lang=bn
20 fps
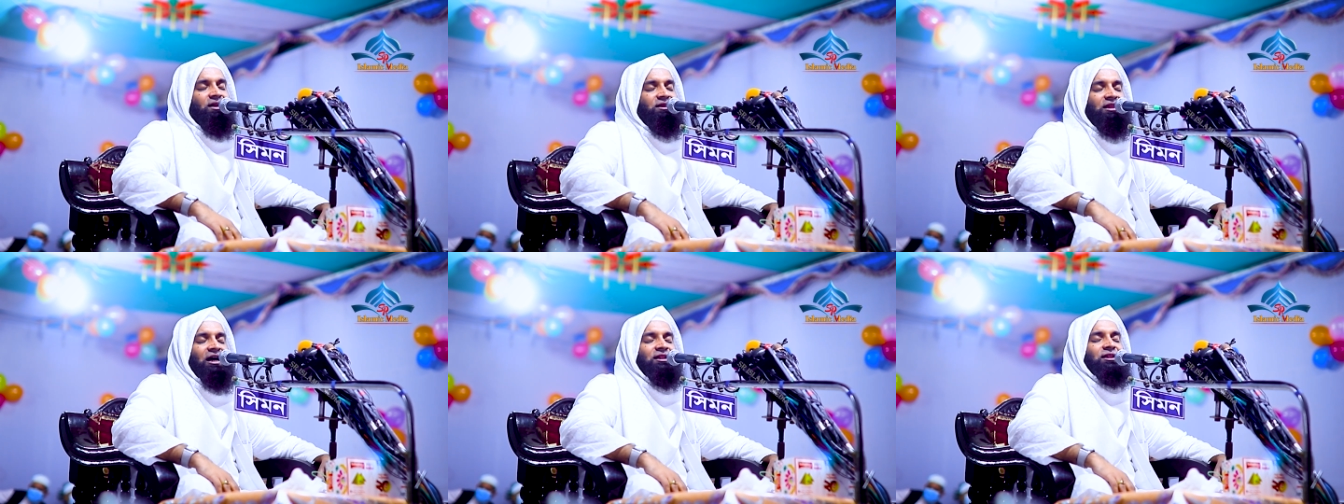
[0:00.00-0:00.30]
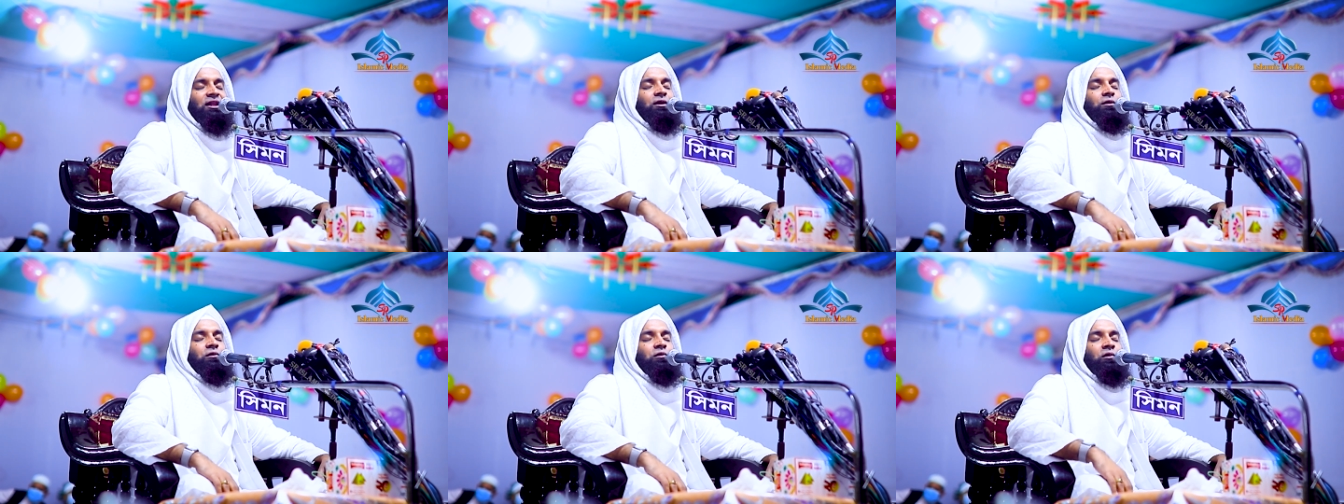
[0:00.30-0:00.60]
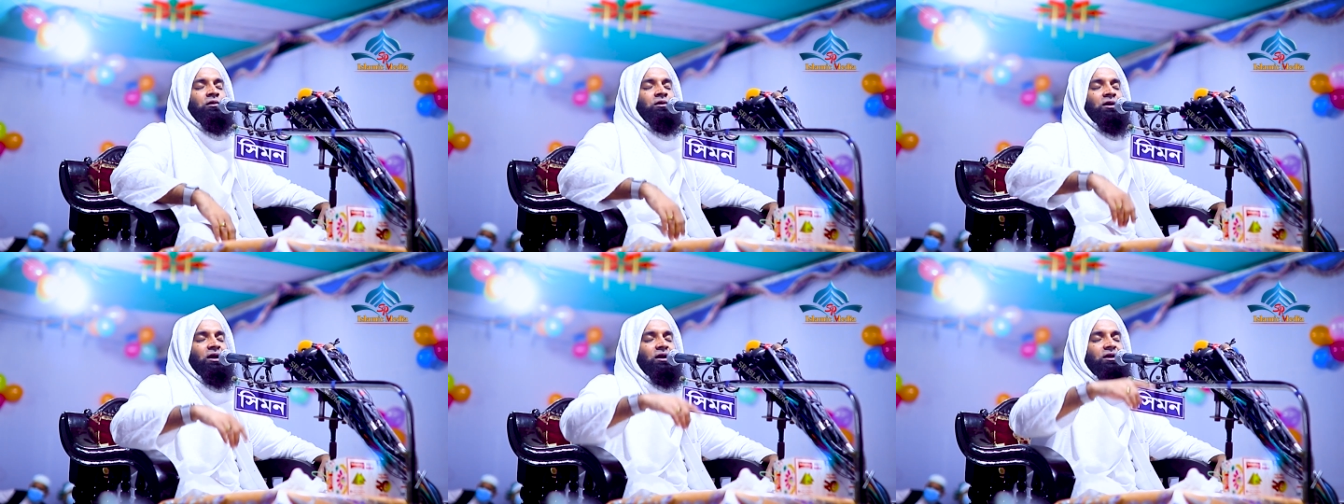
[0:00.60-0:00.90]
তাদের
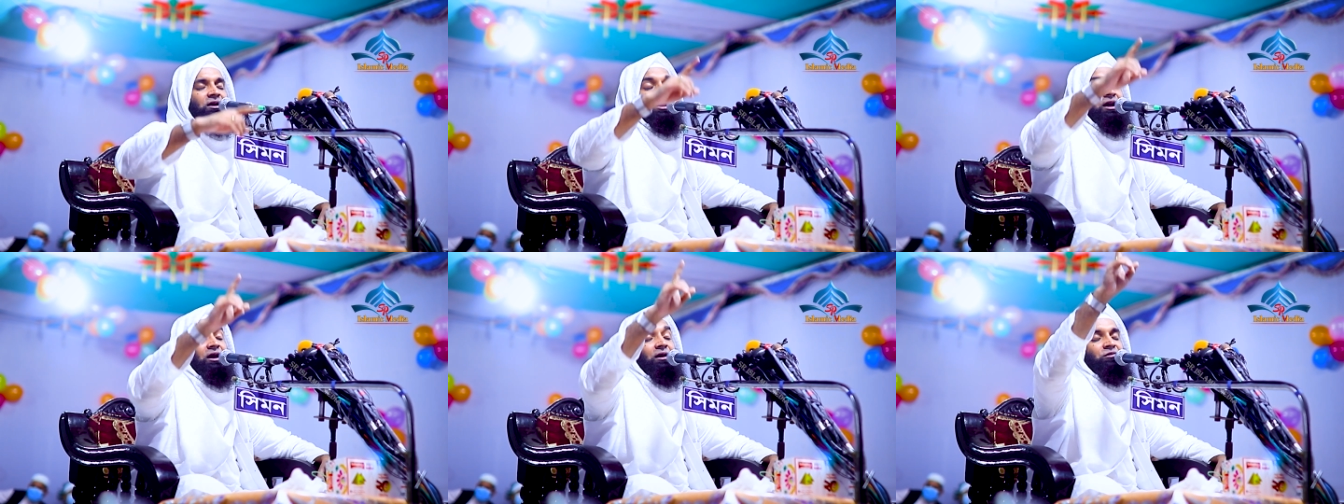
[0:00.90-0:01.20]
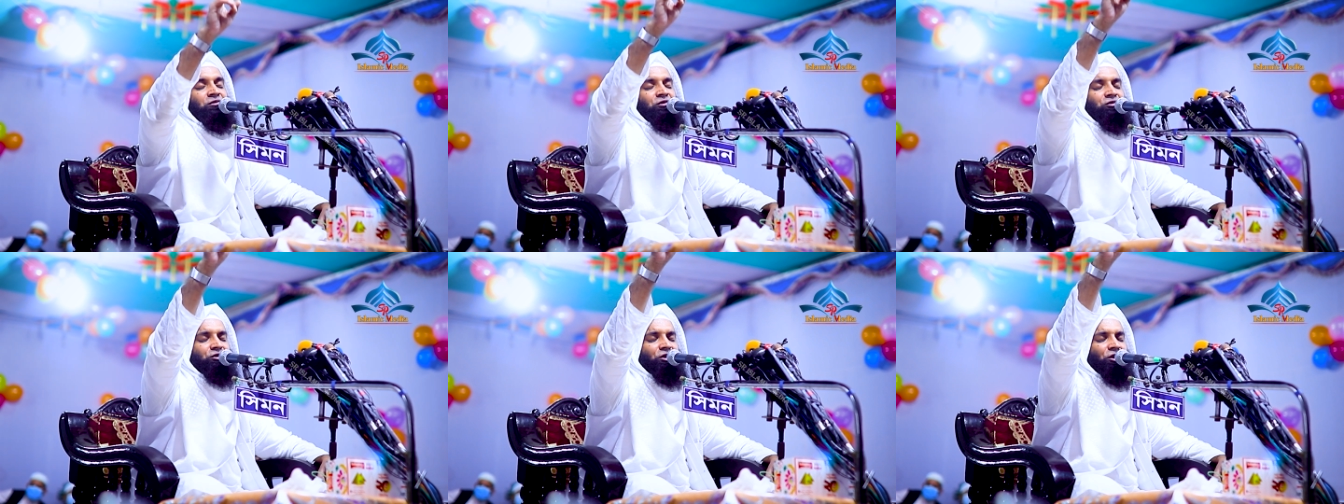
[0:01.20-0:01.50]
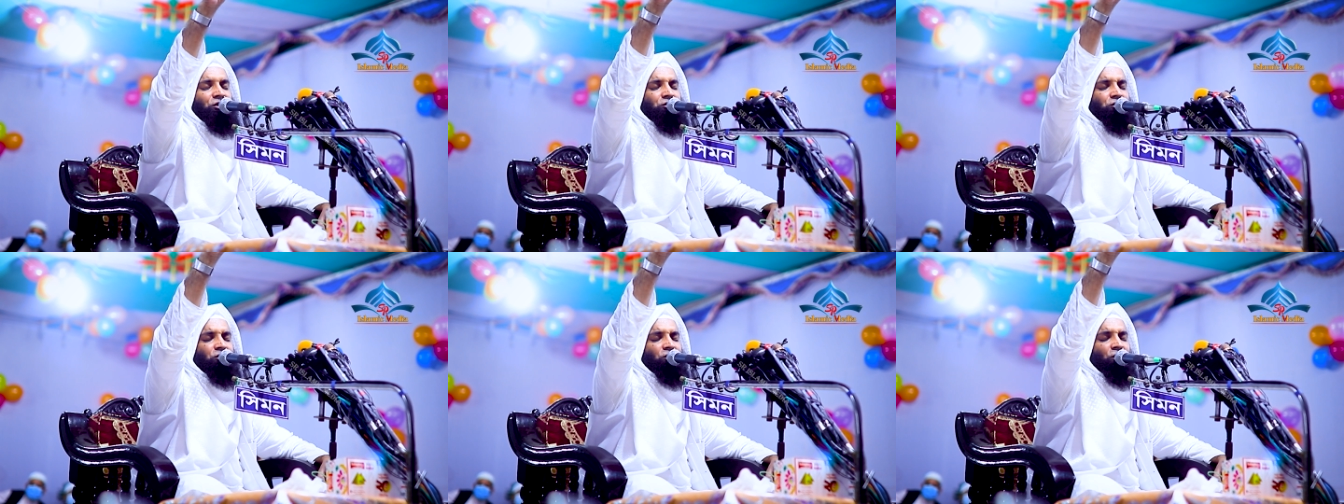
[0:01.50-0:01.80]
জন্য কে
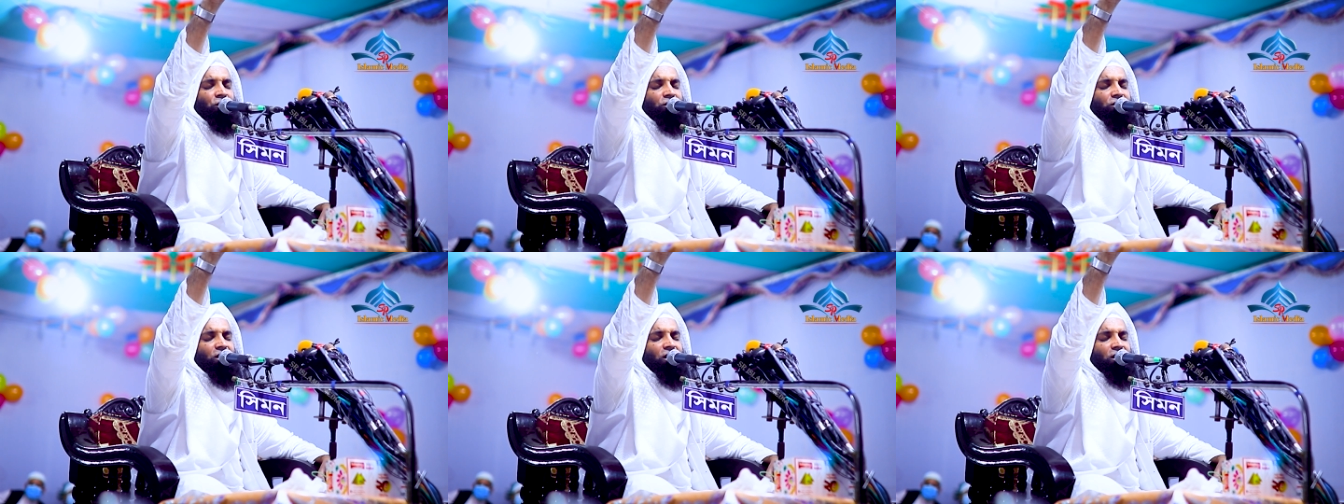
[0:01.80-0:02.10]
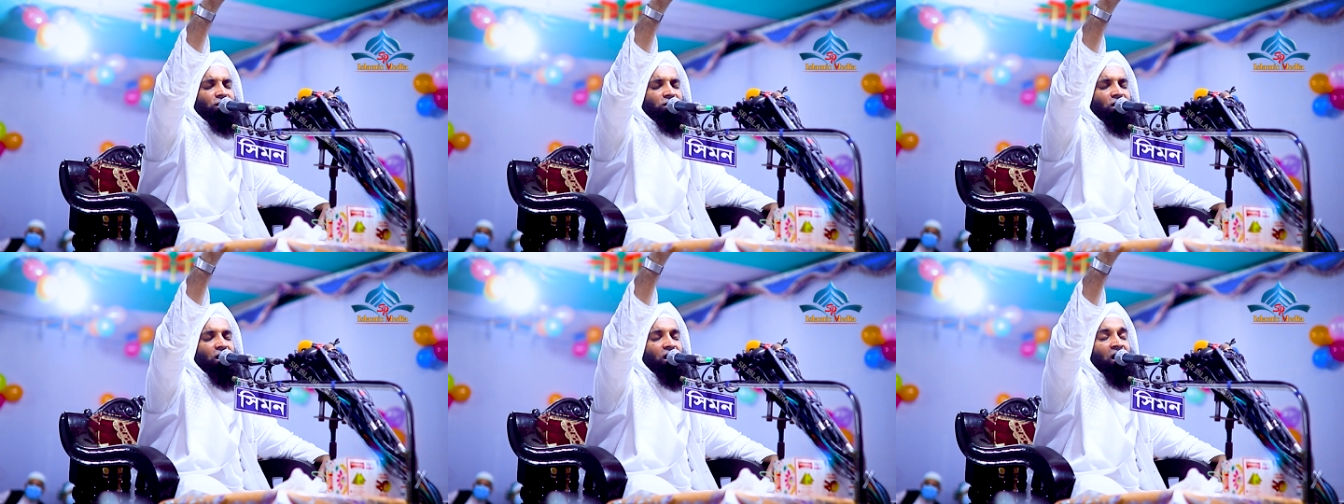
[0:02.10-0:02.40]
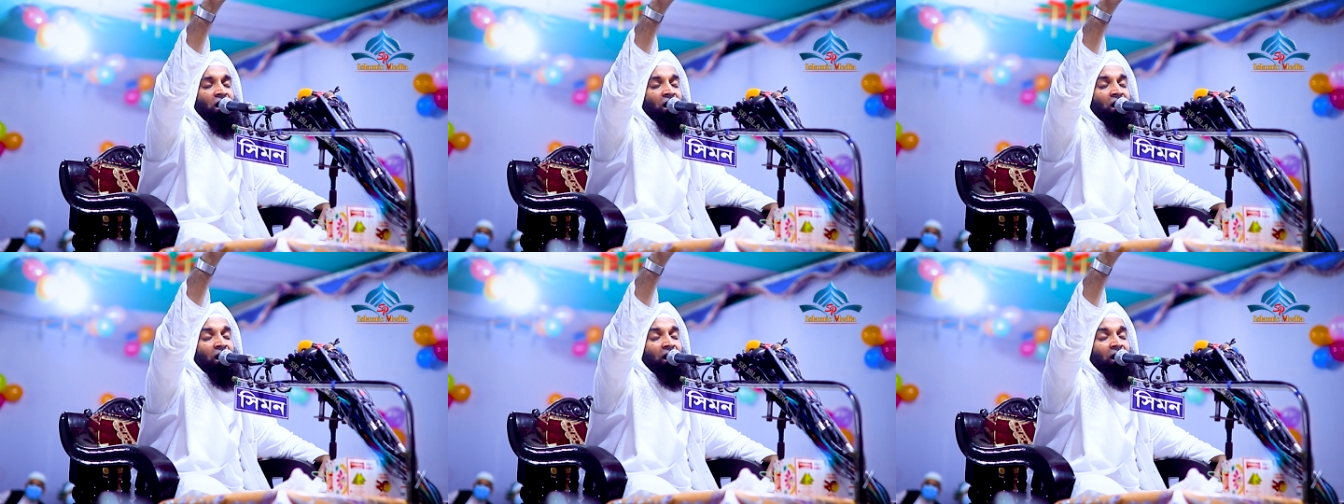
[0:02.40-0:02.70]
যথেষ্ট হইয়া
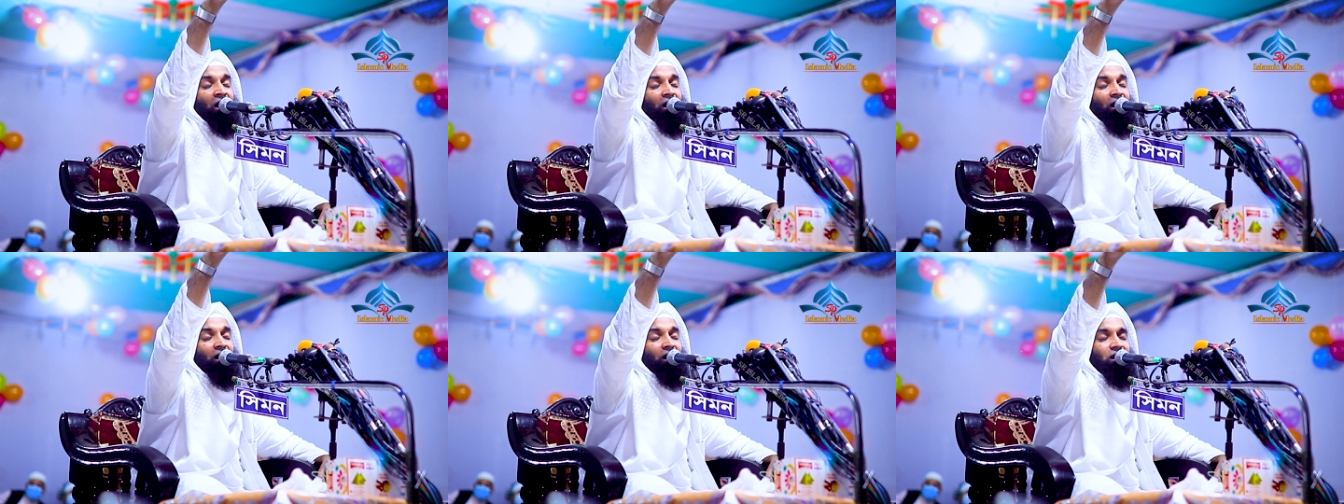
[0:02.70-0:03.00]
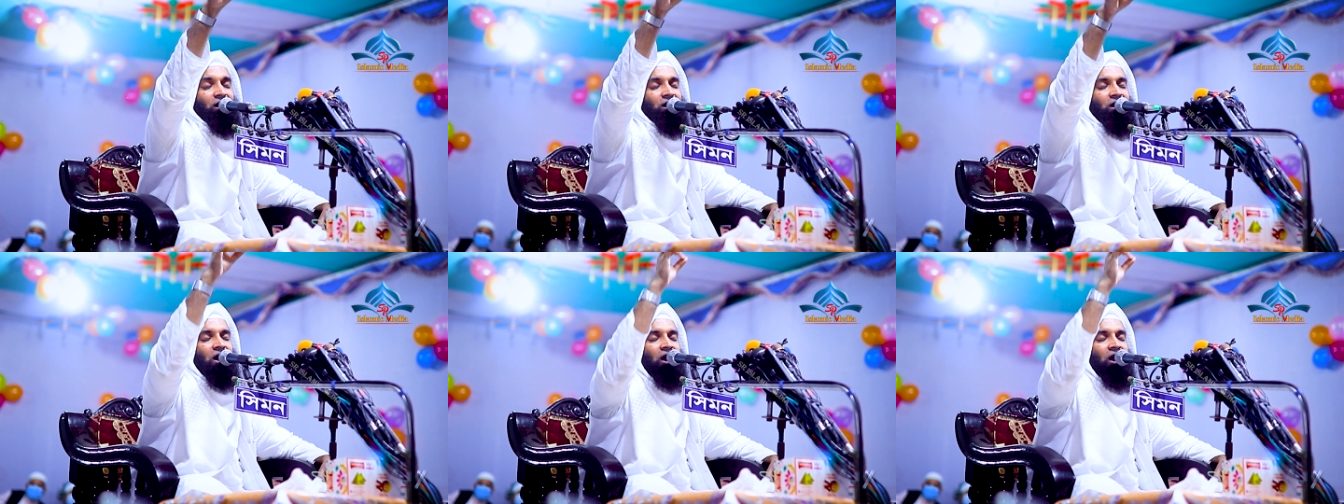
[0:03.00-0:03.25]
যায়